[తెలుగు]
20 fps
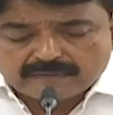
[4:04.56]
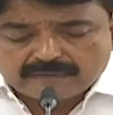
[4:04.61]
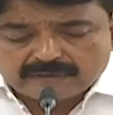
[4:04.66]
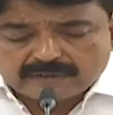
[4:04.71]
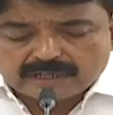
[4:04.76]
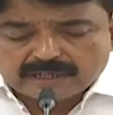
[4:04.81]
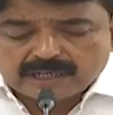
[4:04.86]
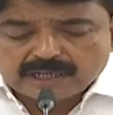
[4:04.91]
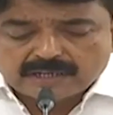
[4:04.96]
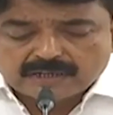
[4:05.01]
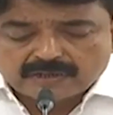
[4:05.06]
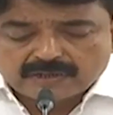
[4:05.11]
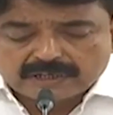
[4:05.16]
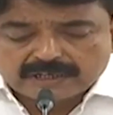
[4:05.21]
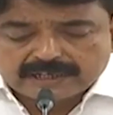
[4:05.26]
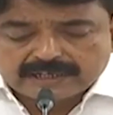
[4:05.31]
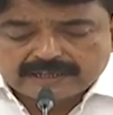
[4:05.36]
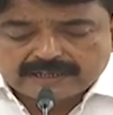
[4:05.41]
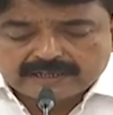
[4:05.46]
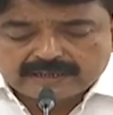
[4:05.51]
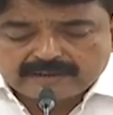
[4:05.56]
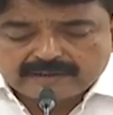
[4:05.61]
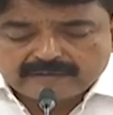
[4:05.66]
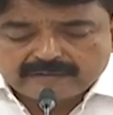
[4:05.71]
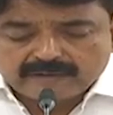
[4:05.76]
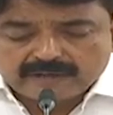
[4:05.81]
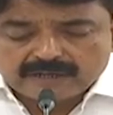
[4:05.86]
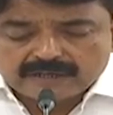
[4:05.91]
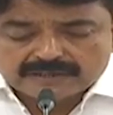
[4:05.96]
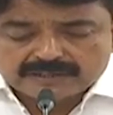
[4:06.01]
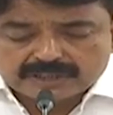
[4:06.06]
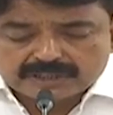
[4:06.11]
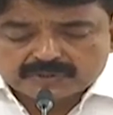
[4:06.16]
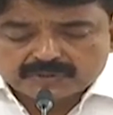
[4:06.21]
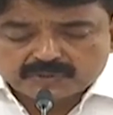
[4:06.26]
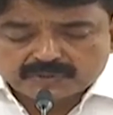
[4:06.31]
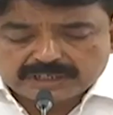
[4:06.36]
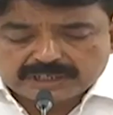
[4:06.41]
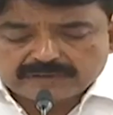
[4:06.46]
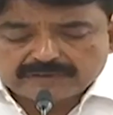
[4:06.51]
వికలాంగులకి వివాహం
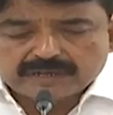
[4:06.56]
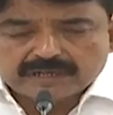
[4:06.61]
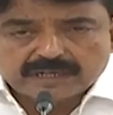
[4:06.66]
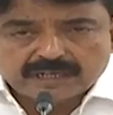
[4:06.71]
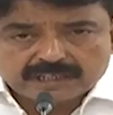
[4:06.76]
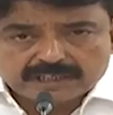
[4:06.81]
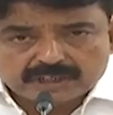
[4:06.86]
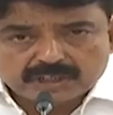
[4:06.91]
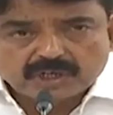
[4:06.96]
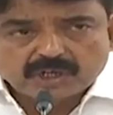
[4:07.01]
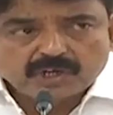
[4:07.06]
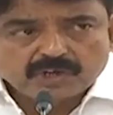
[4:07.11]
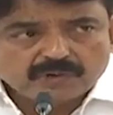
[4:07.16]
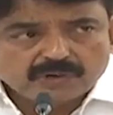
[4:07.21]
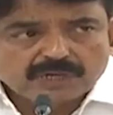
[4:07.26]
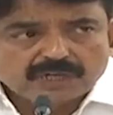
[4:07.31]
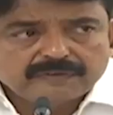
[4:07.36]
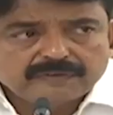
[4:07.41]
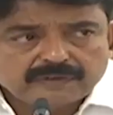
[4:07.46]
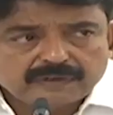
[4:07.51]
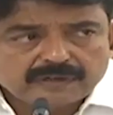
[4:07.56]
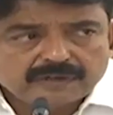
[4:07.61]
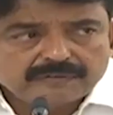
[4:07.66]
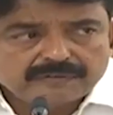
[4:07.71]
చేసుకుంటే ఎవరన్నా ఇద్దరిలో ఒకరి